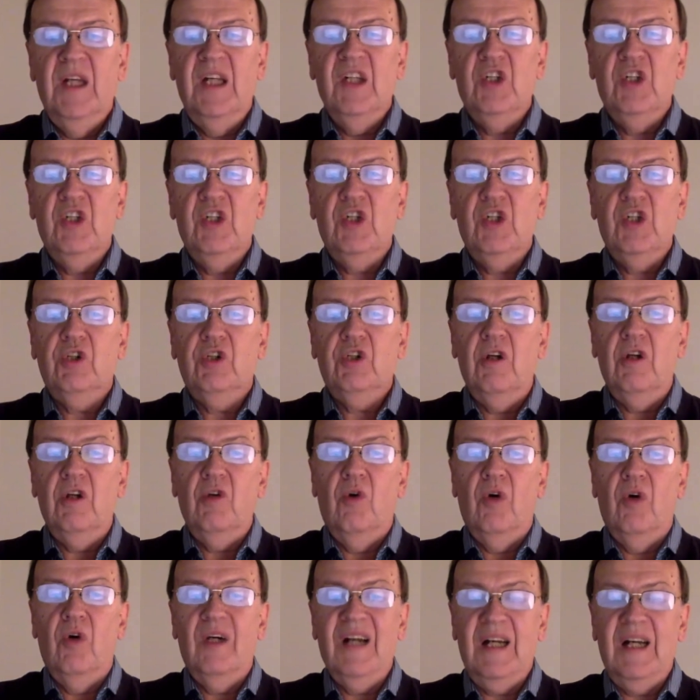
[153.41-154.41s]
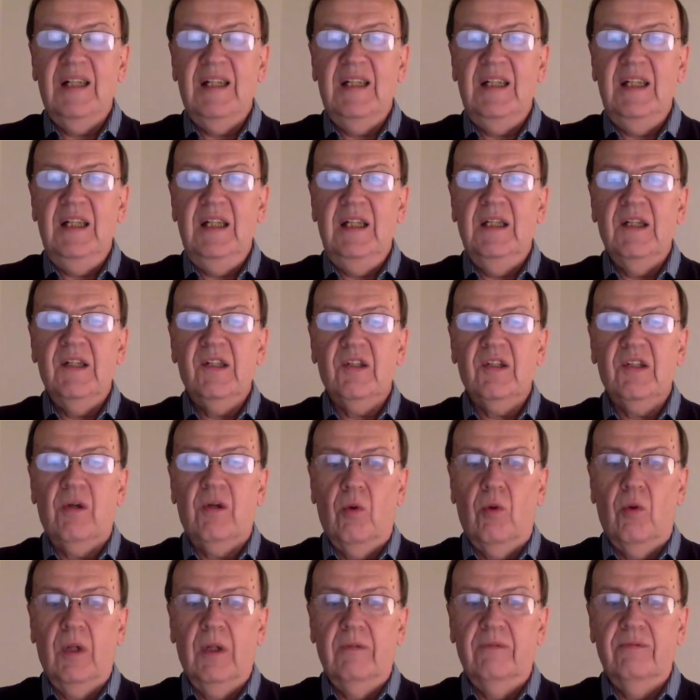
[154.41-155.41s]
четырех гарантийных
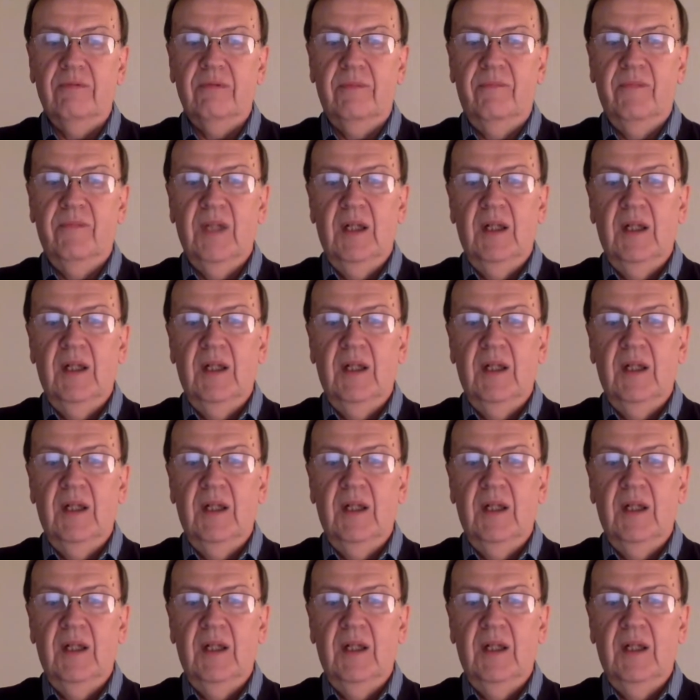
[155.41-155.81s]
сроков –